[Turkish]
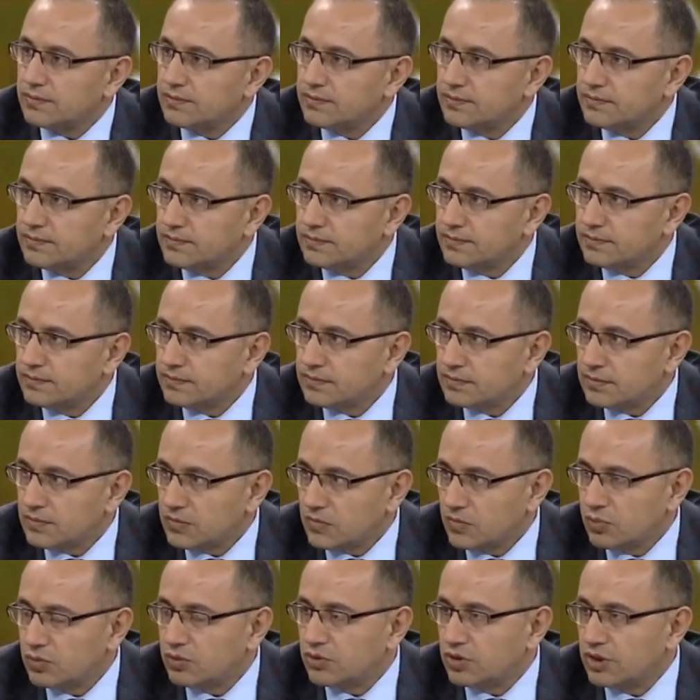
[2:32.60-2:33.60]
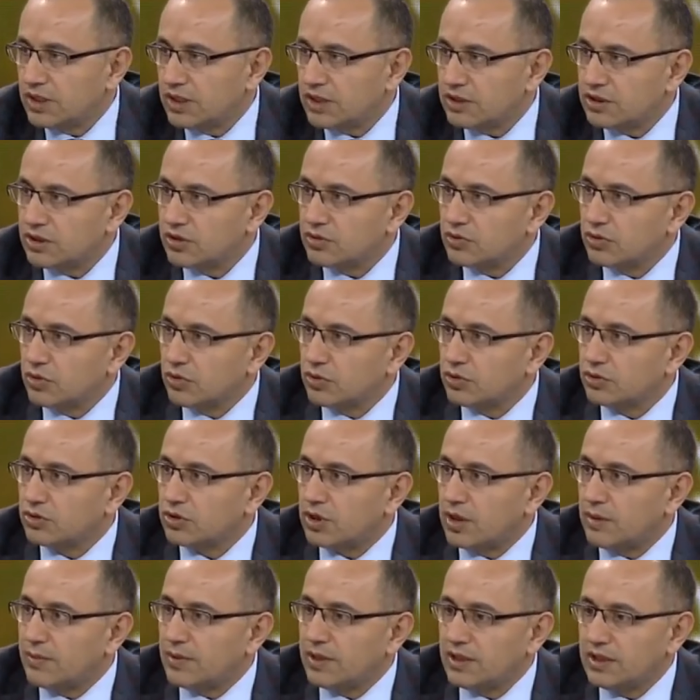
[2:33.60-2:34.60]
Orayı soruyorum. Türkiye için İran'da doğrudur
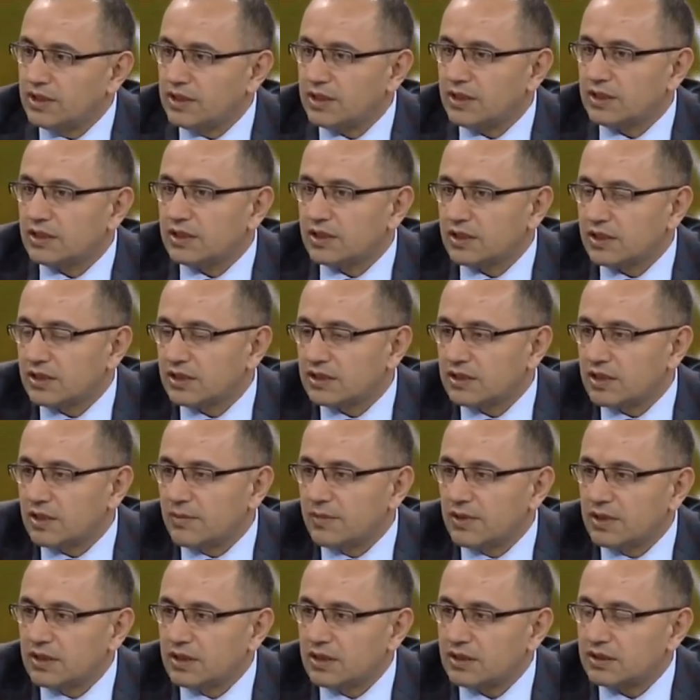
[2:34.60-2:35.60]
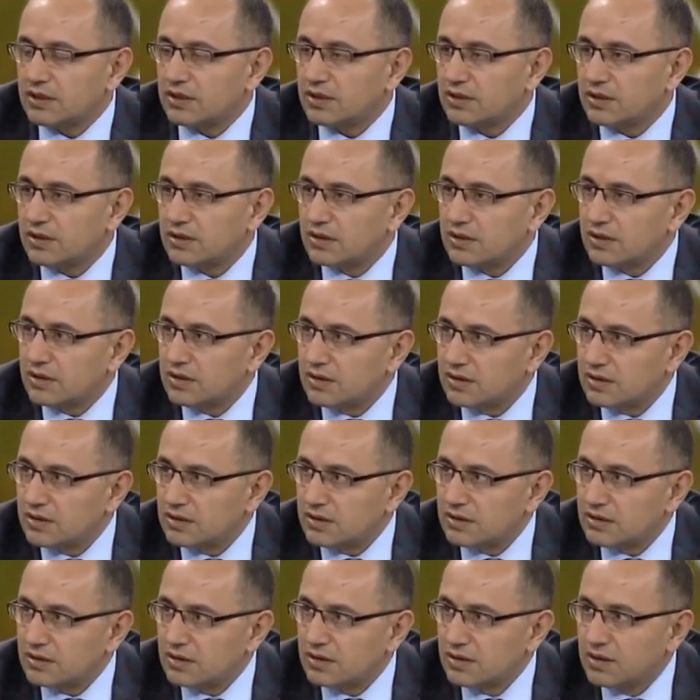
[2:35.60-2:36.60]
ama peki. İran'daki zamanlar Orada e, başka bir
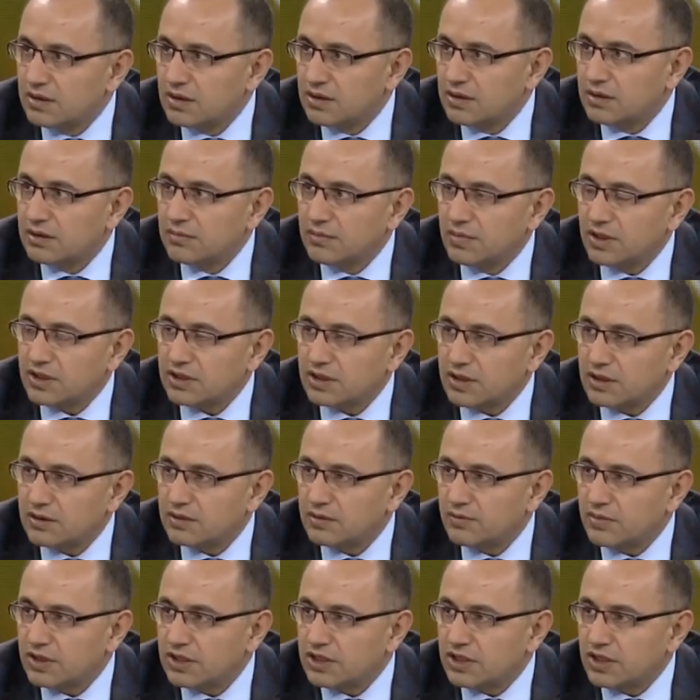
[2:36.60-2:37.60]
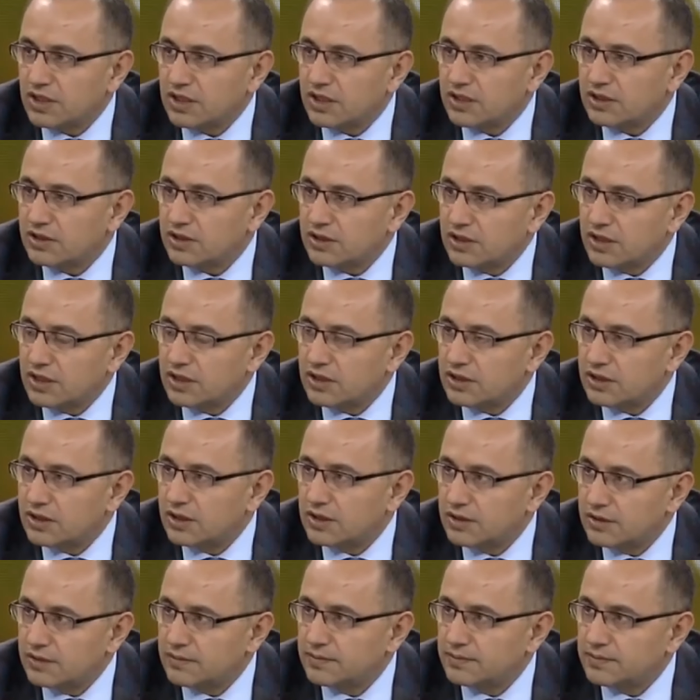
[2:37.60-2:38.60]
şey oldu çünkü. Evet. başka Ha. değil Peki. değişti.